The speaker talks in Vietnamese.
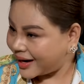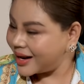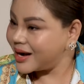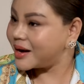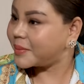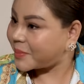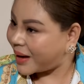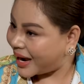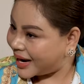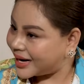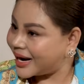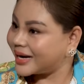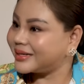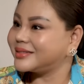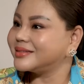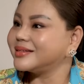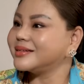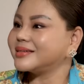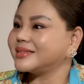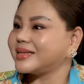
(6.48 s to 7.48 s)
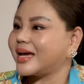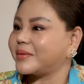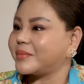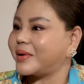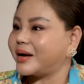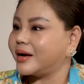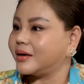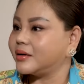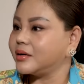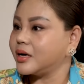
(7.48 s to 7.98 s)
lý là mai ra trước nhà
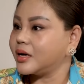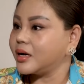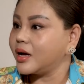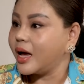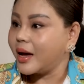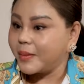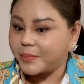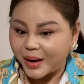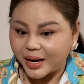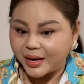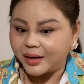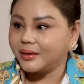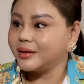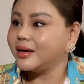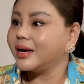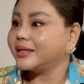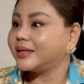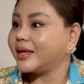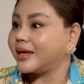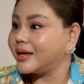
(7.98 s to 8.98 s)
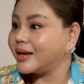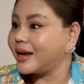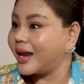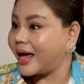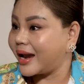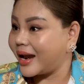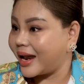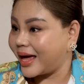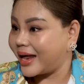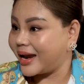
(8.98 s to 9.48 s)
bà nữ bà nữ là chỉ
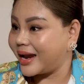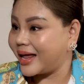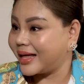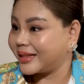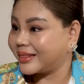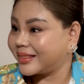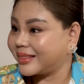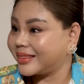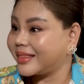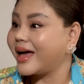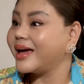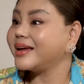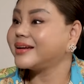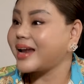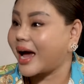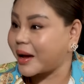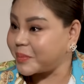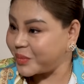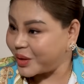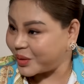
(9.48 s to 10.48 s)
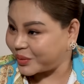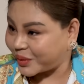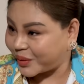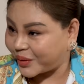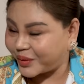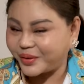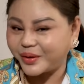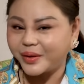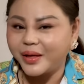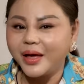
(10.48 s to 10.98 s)
là là là thế trám vô
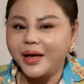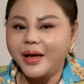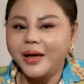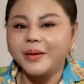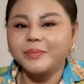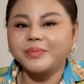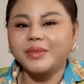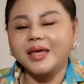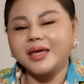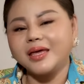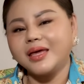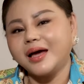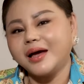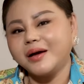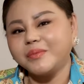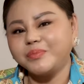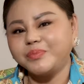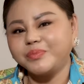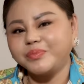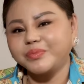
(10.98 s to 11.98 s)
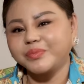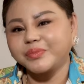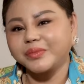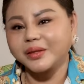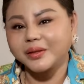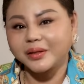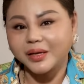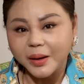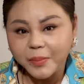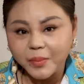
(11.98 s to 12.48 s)
thôi thì um,
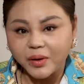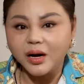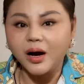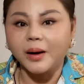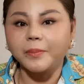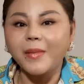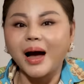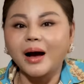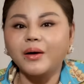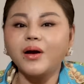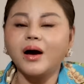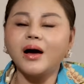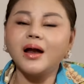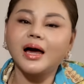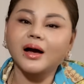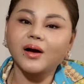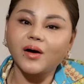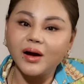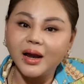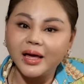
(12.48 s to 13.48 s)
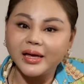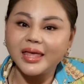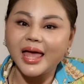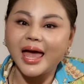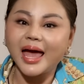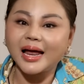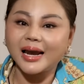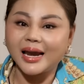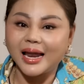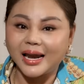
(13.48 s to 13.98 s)
cái bữa họp báo đó là có lê
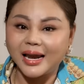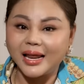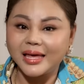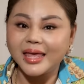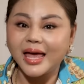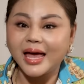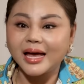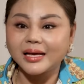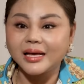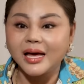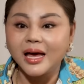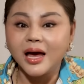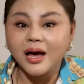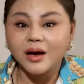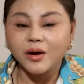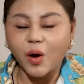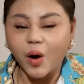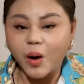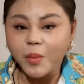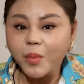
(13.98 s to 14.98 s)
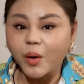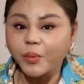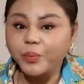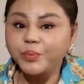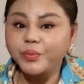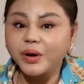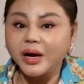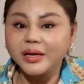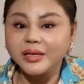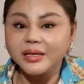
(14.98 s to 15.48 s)
giang là lê giang có một